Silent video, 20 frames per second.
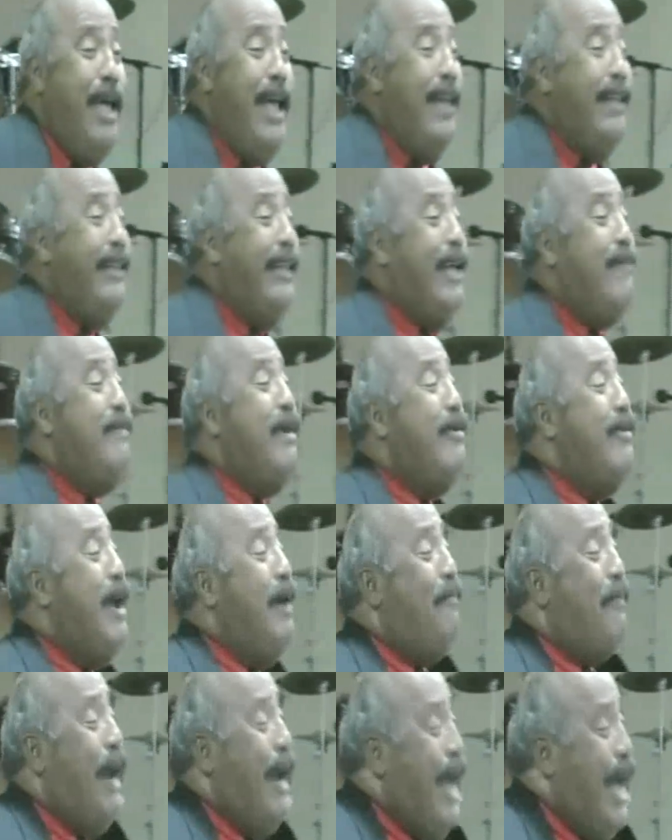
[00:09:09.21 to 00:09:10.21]
deme
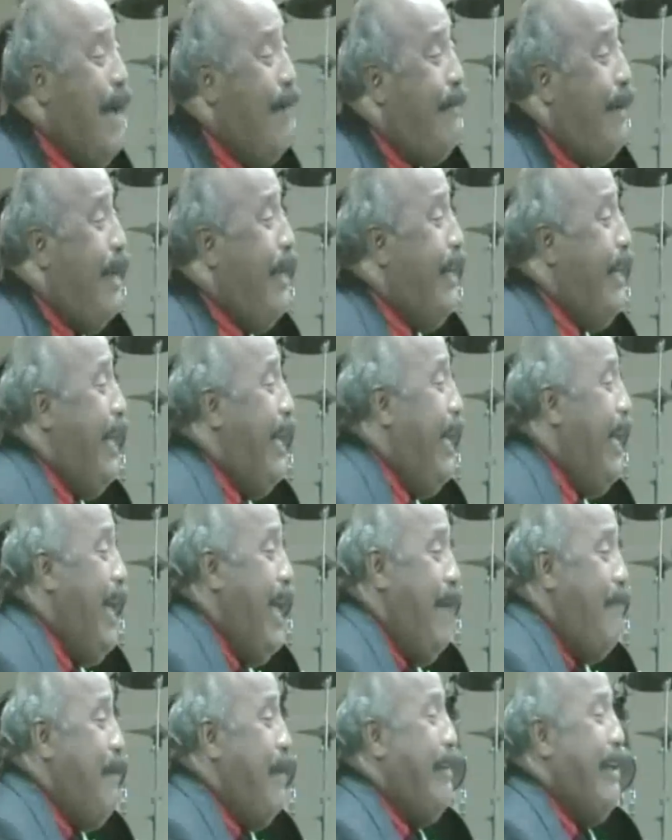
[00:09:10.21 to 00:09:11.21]
una palabra.
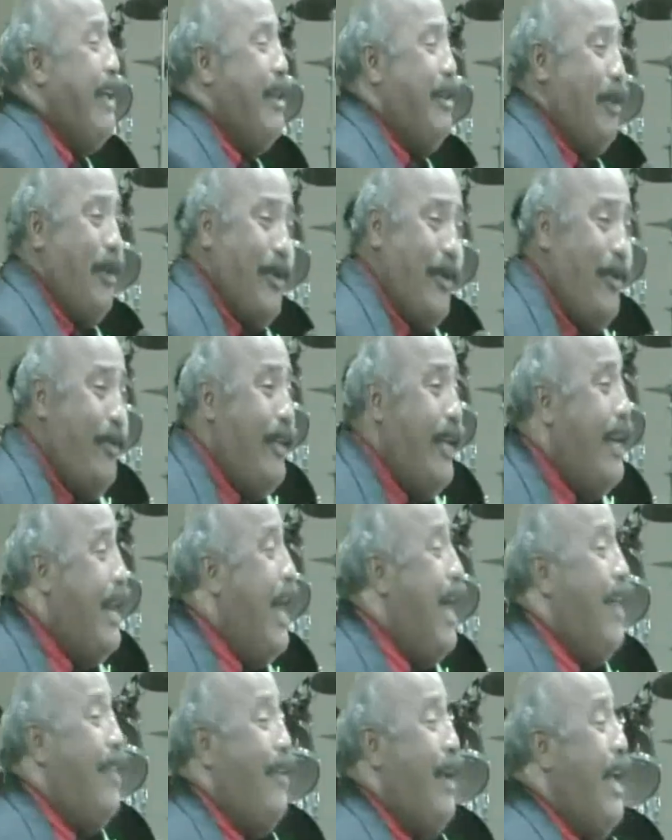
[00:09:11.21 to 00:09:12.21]
Me siento
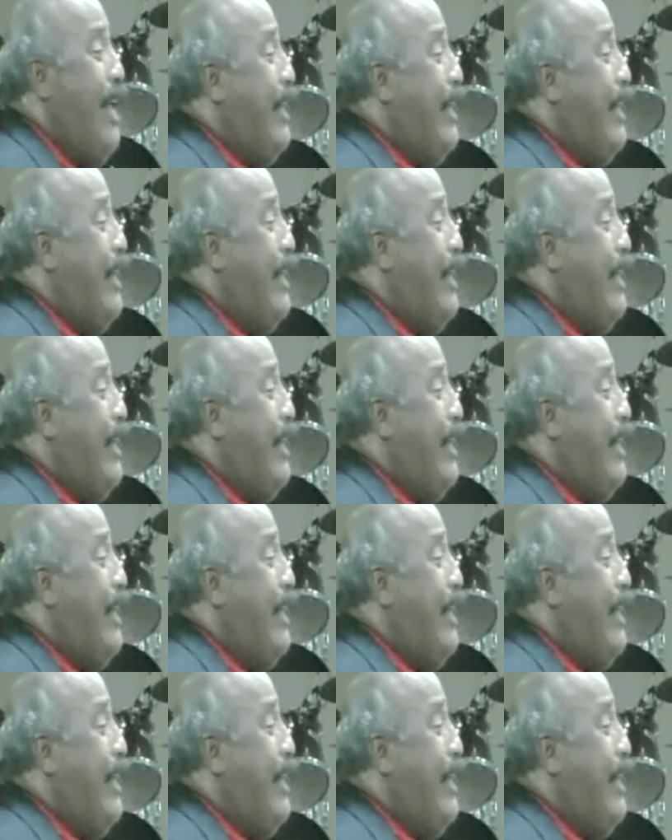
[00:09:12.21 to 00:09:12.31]
condenado.